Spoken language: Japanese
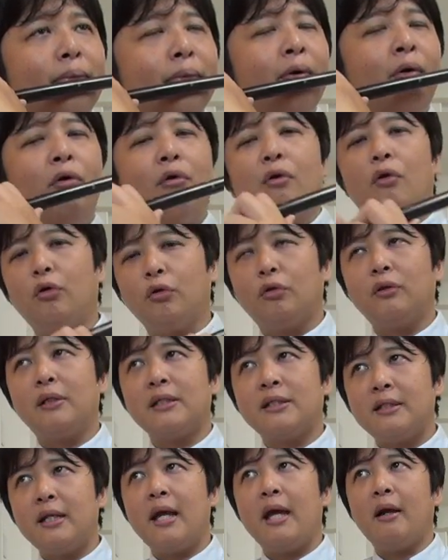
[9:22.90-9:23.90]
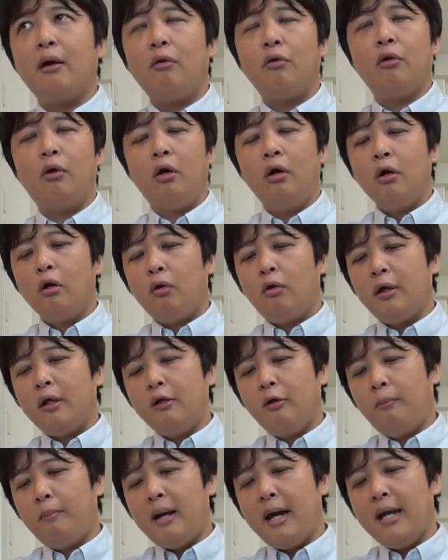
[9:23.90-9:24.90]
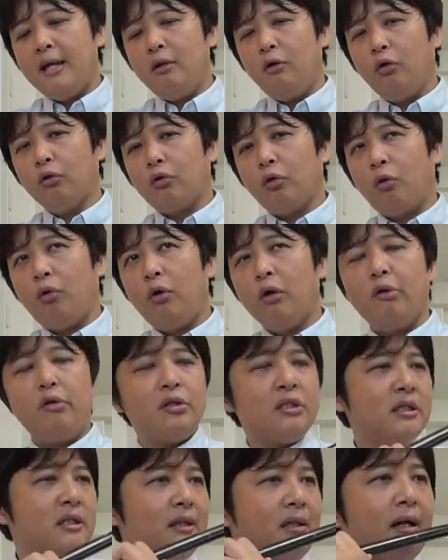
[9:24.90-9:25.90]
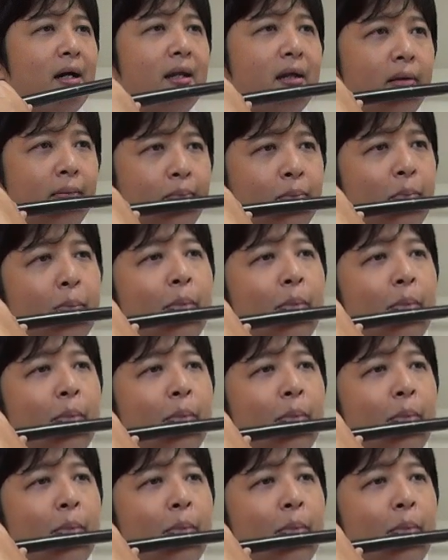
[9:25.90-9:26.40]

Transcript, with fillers: この音ですね、この、これの前の音、これをしっかり、